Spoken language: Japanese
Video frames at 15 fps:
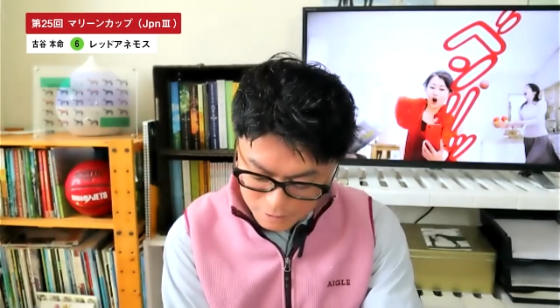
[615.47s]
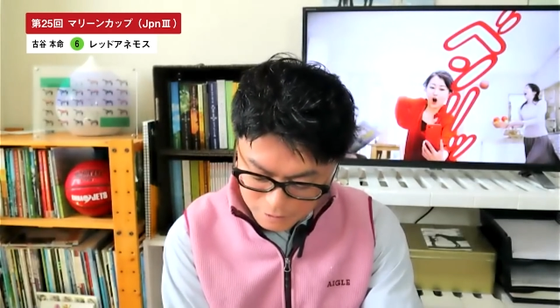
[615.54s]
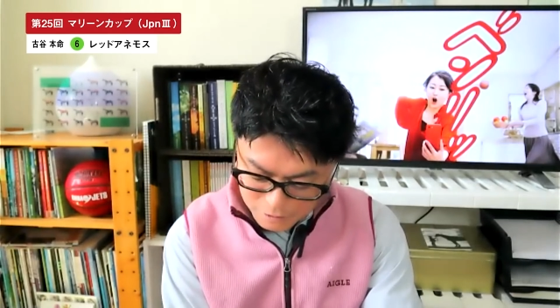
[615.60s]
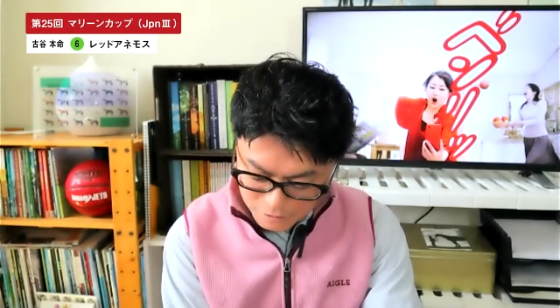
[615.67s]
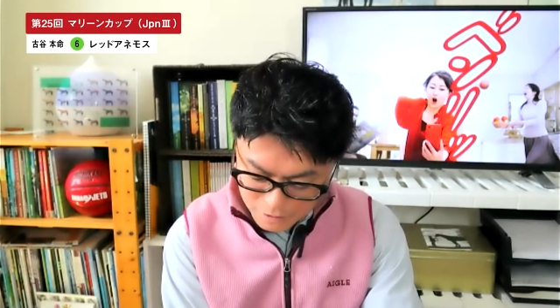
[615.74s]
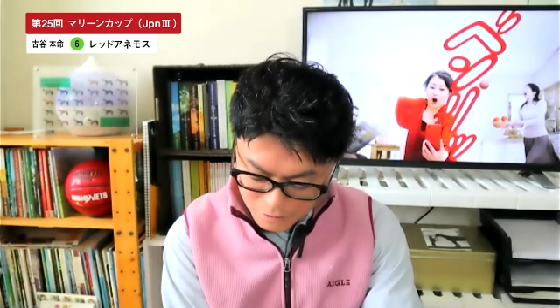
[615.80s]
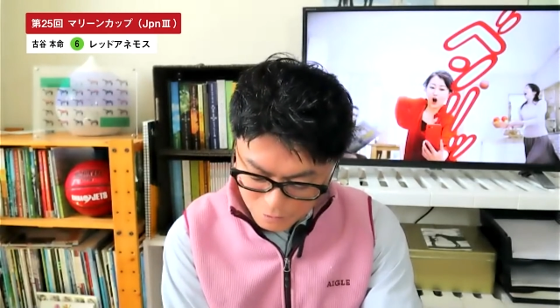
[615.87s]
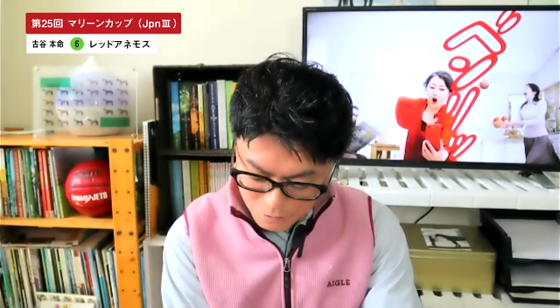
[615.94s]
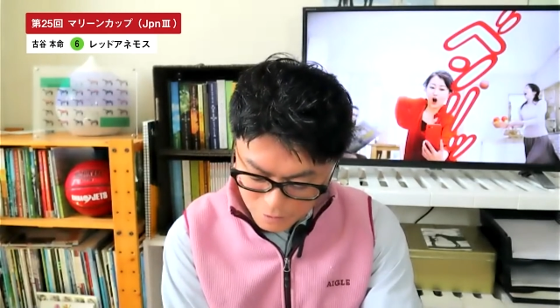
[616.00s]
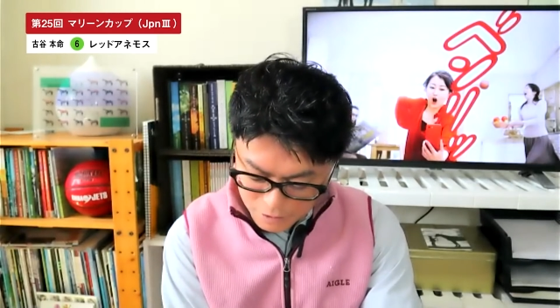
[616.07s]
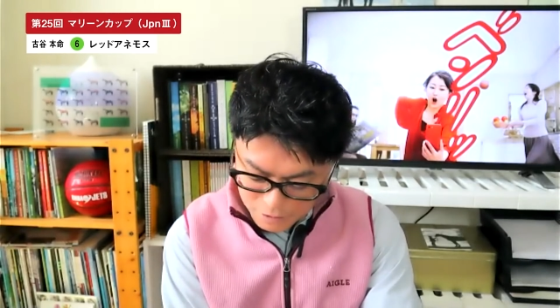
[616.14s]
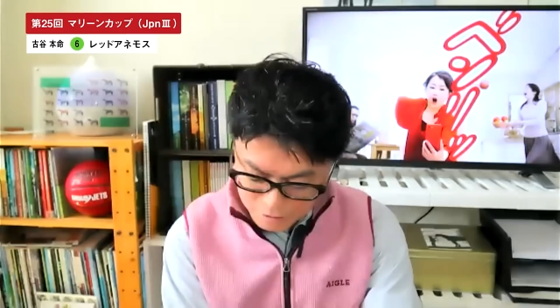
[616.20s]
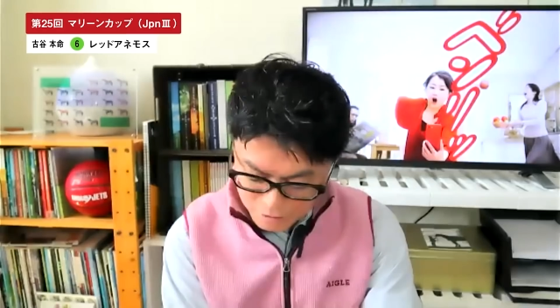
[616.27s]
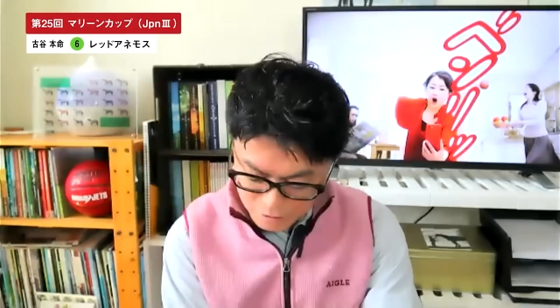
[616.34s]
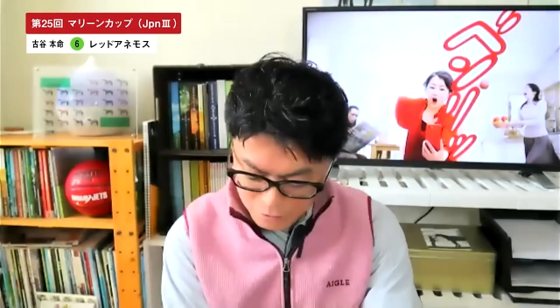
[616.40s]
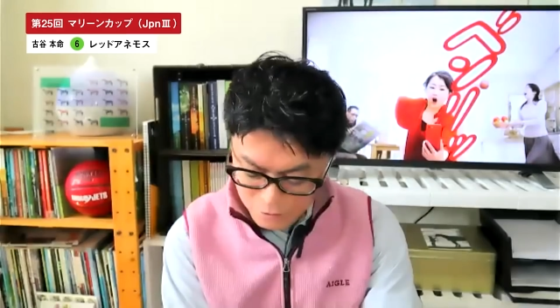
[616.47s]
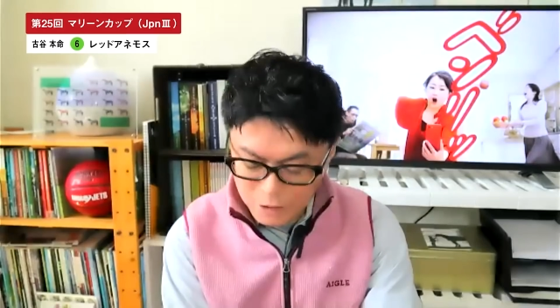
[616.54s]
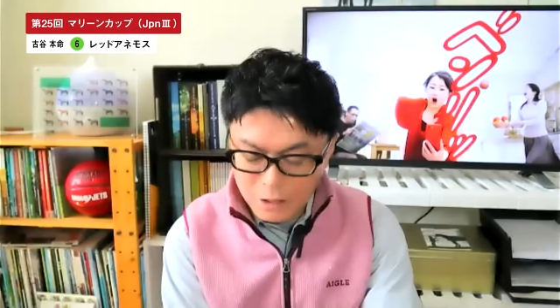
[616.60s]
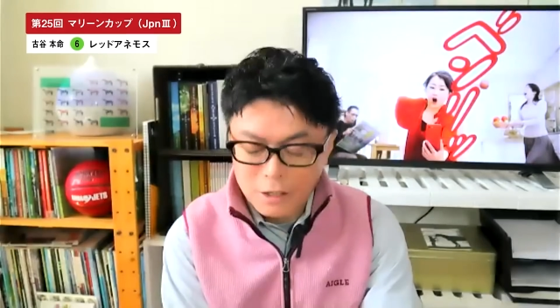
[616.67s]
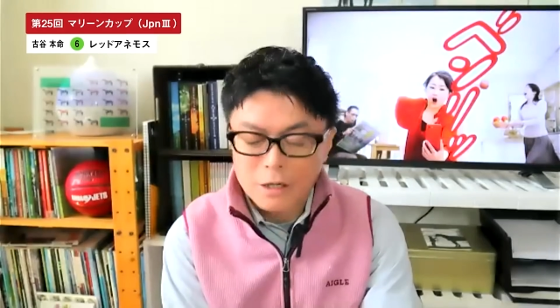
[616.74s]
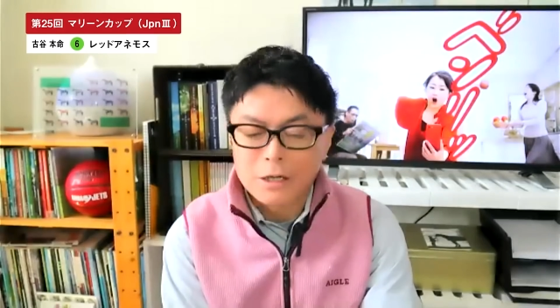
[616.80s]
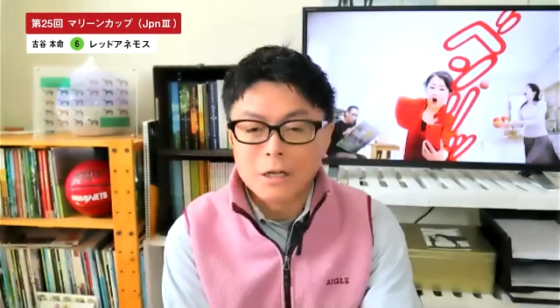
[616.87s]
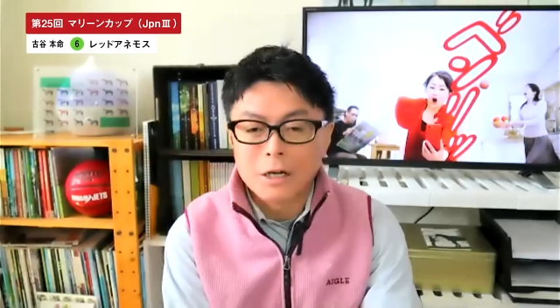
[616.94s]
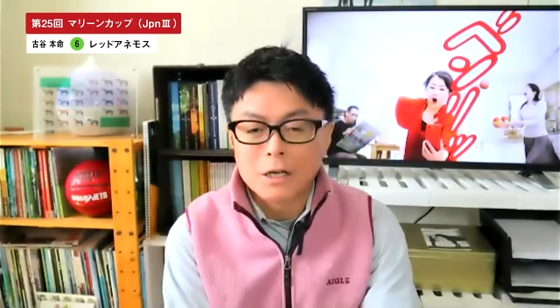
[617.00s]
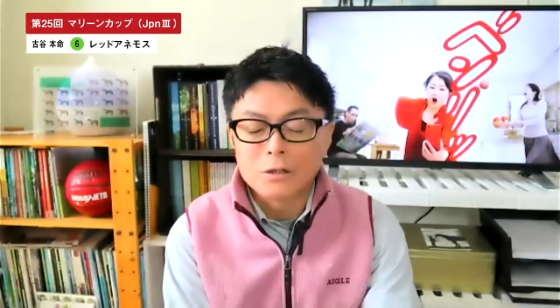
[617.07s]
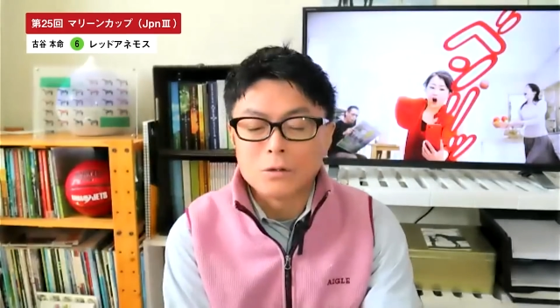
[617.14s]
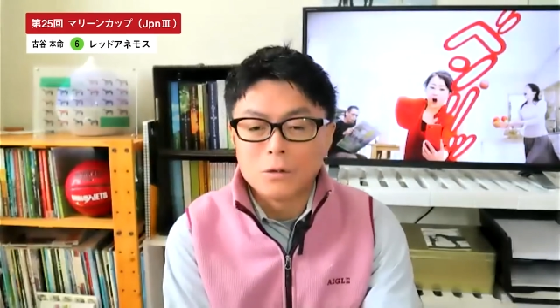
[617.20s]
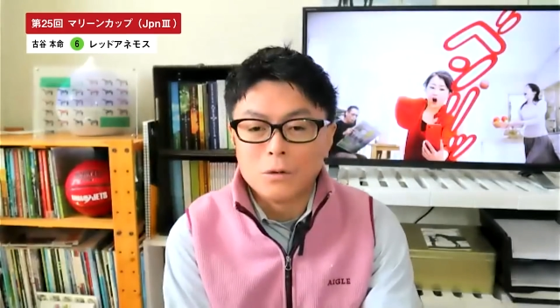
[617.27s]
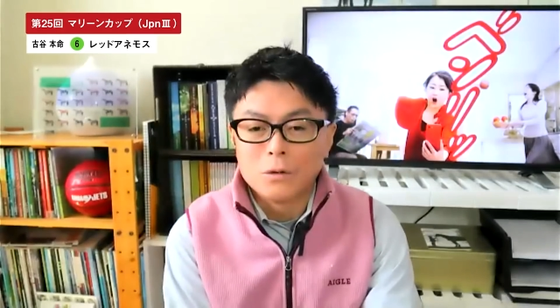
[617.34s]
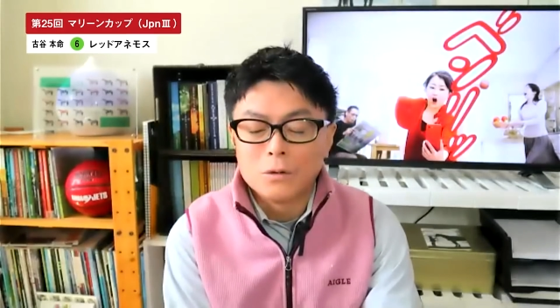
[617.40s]
いつかこう走ってくれないかな
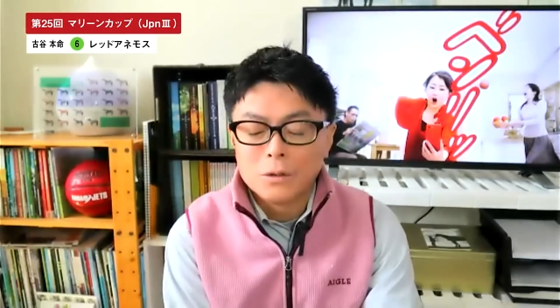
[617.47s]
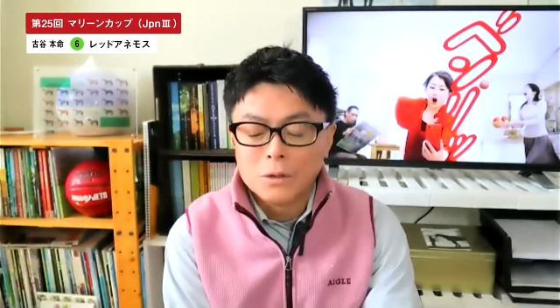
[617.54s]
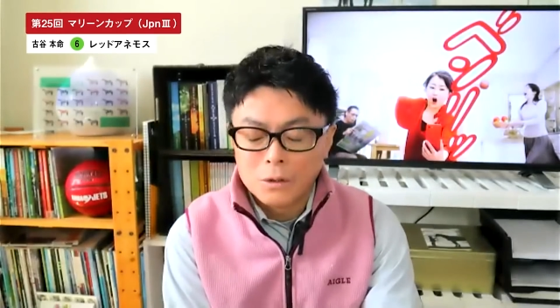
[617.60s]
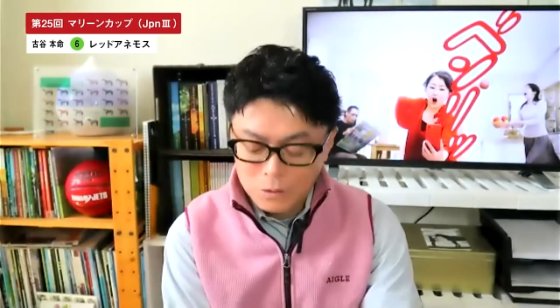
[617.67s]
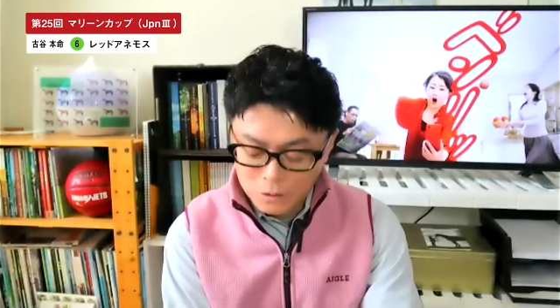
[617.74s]
と